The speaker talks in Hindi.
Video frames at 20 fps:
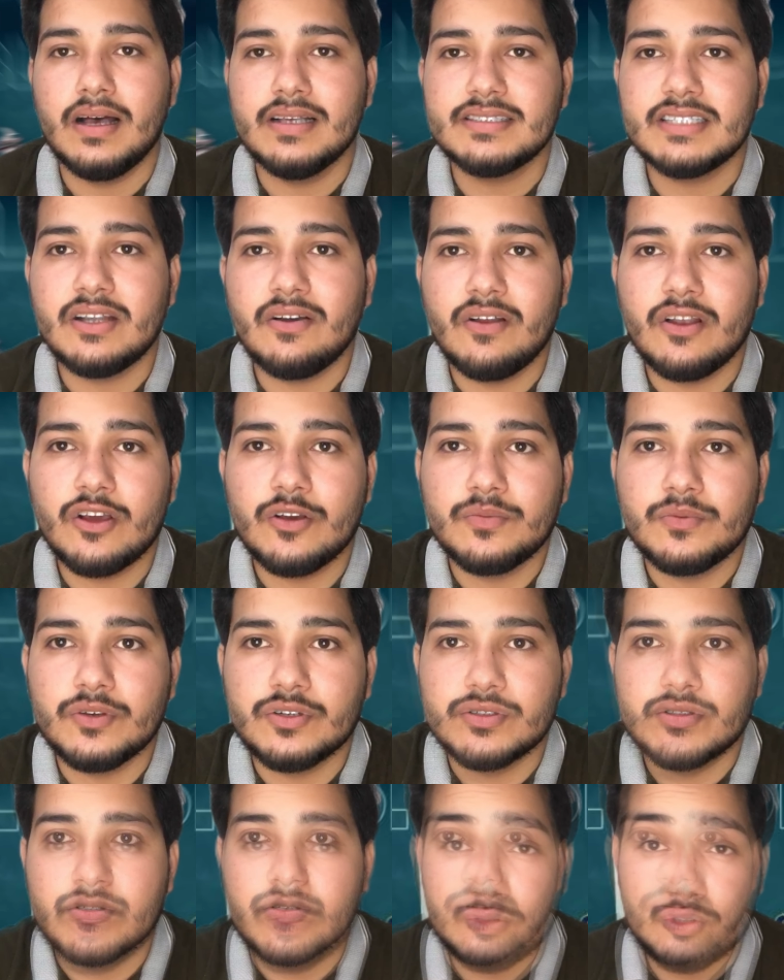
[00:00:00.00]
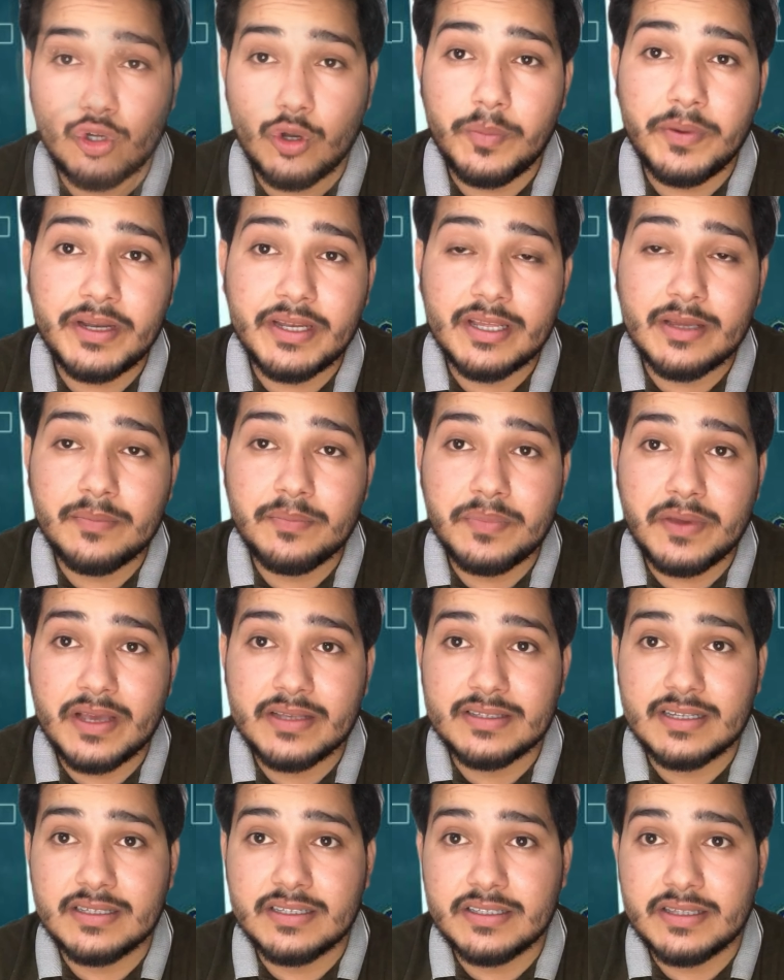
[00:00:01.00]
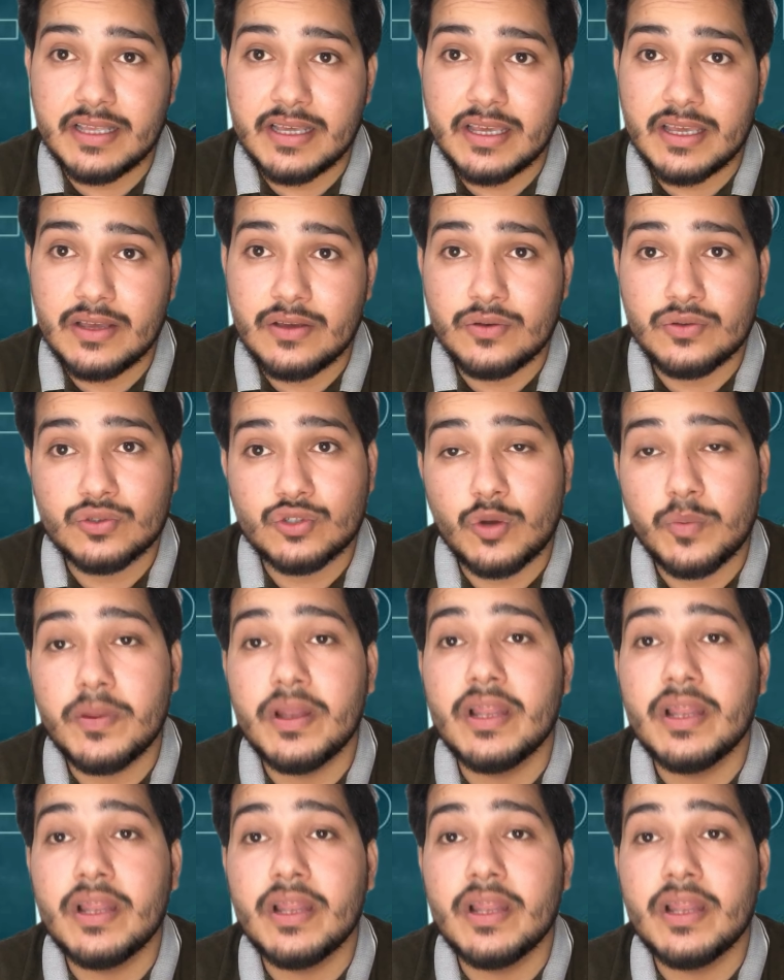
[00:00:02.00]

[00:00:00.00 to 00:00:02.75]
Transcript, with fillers: असलम दोस्तों जो भी टीम पीएसएल जीतेगी उसको